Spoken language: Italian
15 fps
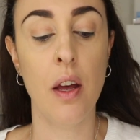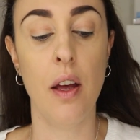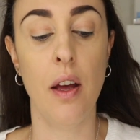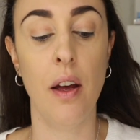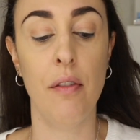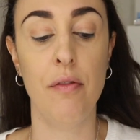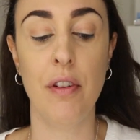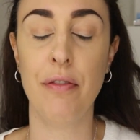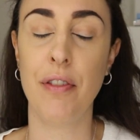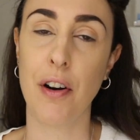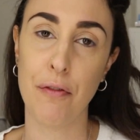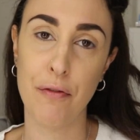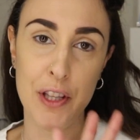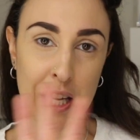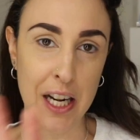eh, vi
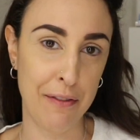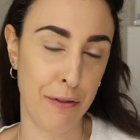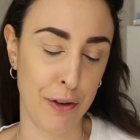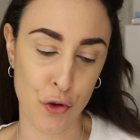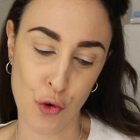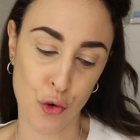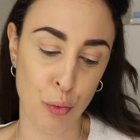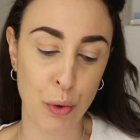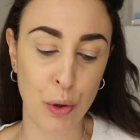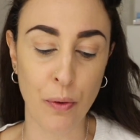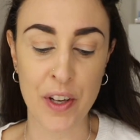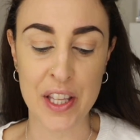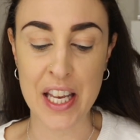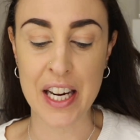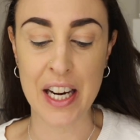farò vedere, vi faccio subito
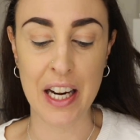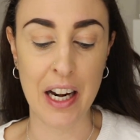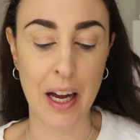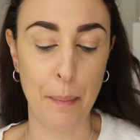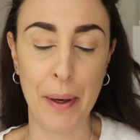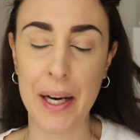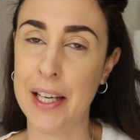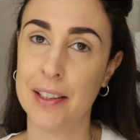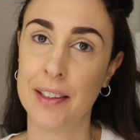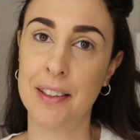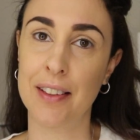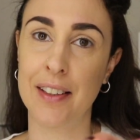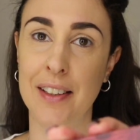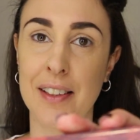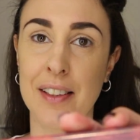vedere la
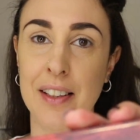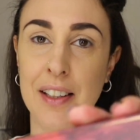palette